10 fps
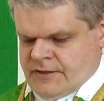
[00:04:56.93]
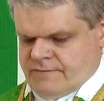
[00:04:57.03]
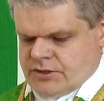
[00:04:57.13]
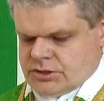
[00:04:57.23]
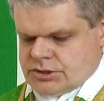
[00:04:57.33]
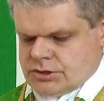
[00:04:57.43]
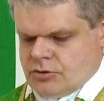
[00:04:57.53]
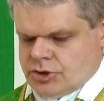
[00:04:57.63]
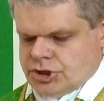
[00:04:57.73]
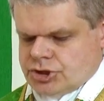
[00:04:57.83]
Więc
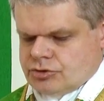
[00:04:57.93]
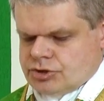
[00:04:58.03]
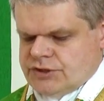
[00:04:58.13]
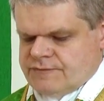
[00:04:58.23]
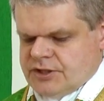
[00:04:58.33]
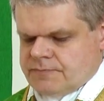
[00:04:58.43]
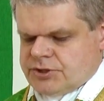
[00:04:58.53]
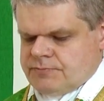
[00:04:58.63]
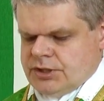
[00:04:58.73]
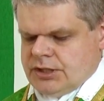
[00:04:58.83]
chociaż to dziwne
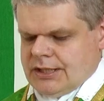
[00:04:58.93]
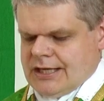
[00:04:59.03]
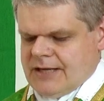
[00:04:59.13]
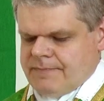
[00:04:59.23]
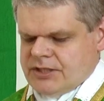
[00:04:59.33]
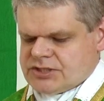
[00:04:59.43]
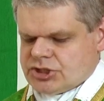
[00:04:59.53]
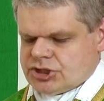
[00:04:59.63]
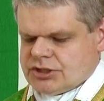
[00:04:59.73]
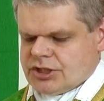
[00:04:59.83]
brzmi, lepiej
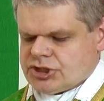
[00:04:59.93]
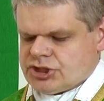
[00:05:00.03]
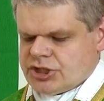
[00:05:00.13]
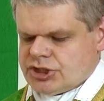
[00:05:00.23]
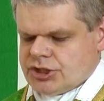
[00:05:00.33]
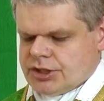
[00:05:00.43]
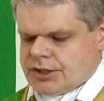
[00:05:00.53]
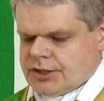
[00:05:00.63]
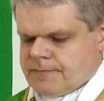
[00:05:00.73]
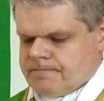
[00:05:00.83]
zaczyna
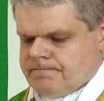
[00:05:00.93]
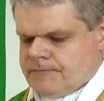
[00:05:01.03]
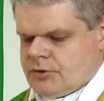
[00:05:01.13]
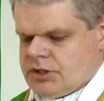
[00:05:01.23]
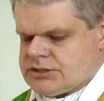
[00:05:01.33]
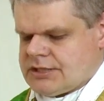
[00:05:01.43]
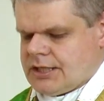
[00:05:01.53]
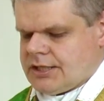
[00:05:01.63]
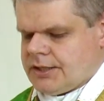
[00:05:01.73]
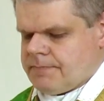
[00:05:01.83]
grześnik. To jest
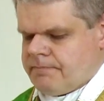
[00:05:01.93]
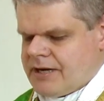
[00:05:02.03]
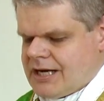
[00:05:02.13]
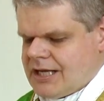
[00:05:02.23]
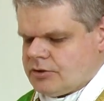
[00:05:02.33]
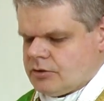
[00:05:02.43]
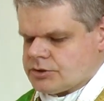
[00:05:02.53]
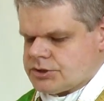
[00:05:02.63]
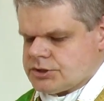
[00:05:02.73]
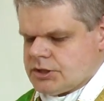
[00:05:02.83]
taki
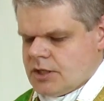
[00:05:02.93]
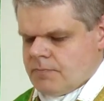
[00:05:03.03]
paradoks.